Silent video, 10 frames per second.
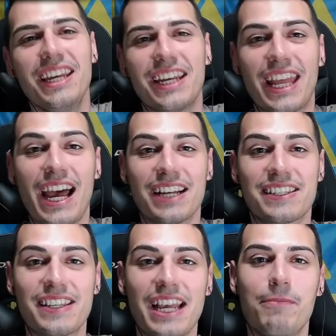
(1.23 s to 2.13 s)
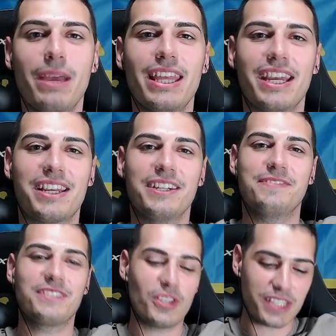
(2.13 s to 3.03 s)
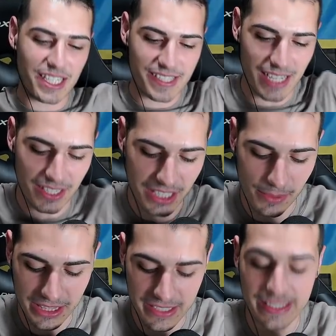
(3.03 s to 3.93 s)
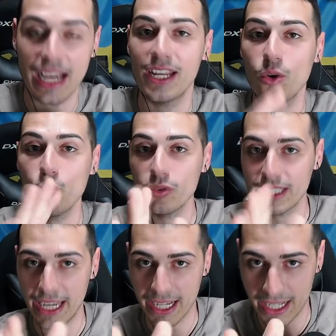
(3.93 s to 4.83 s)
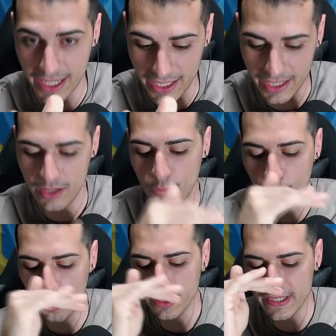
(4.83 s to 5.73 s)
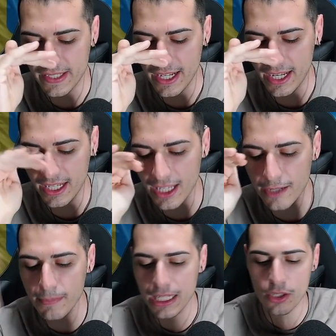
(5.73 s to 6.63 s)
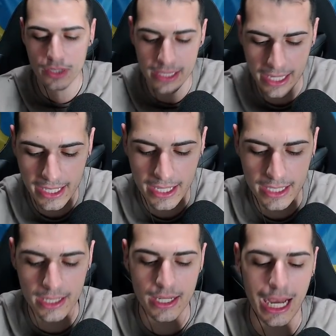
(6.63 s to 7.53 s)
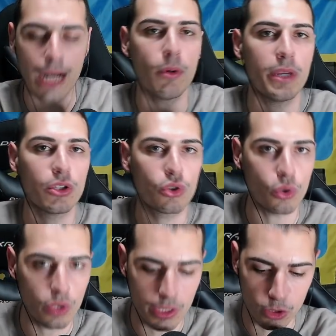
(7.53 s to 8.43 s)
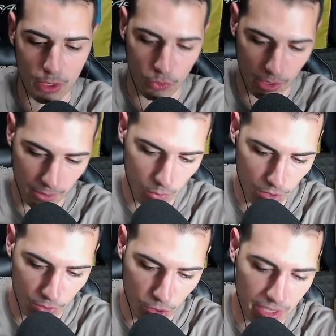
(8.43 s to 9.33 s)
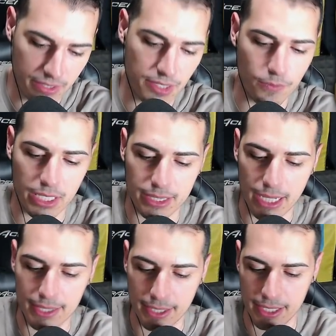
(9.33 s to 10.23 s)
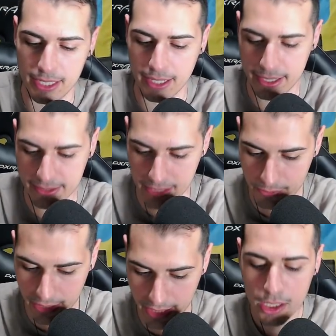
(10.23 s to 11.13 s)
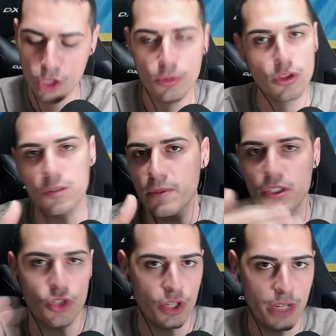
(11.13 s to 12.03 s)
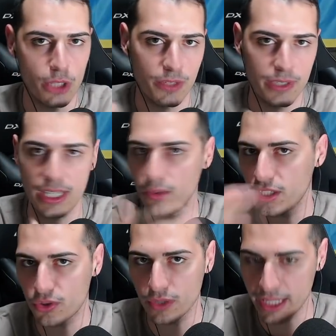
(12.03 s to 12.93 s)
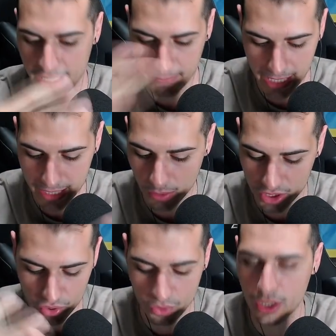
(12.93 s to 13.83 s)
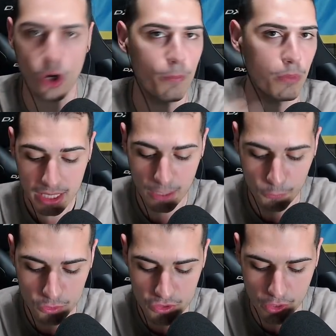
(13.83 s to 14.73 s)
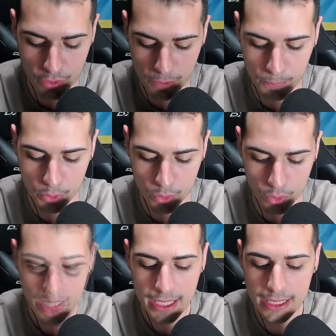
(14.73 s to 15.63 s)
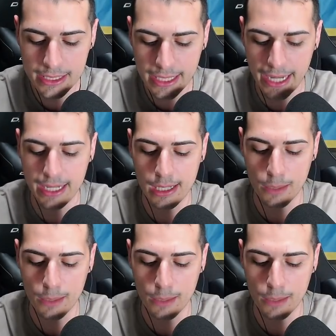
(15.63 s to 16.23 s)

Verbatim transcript: Grax cambia deck. Sto scherzando, andiamo a testare un deck, forse il miglior deck al momento con il domatore. Per quale motivo? Perché se voi andate in classifica, io molto spesso ci vado per vedere quali sono i deck meta, quali sono le combo che funzionano di più. Il deck